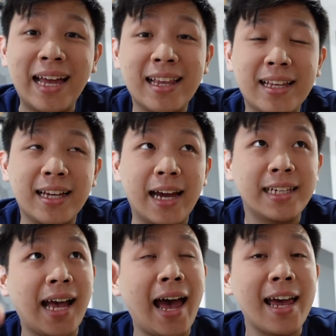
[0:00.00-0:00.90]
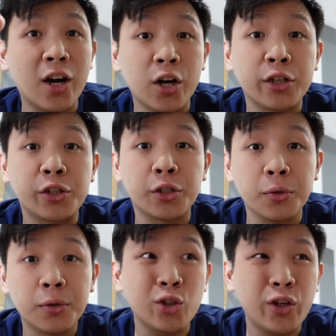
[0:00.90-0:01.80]
that guys, I urge
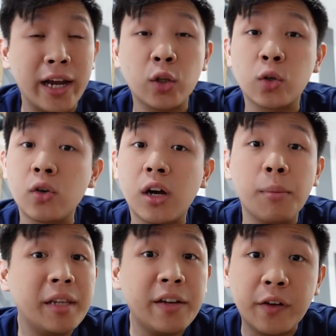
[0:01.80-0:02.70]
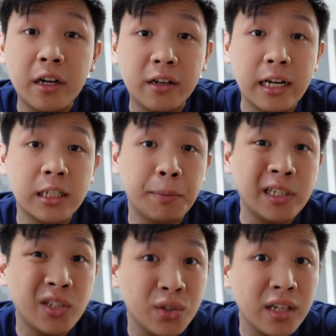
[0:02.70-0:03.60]
you to try to cook up different
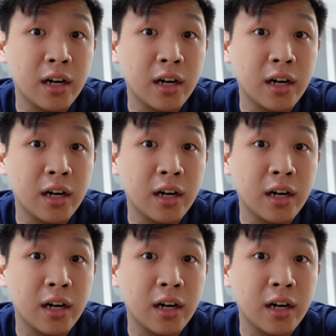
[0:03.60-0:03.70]
recipes using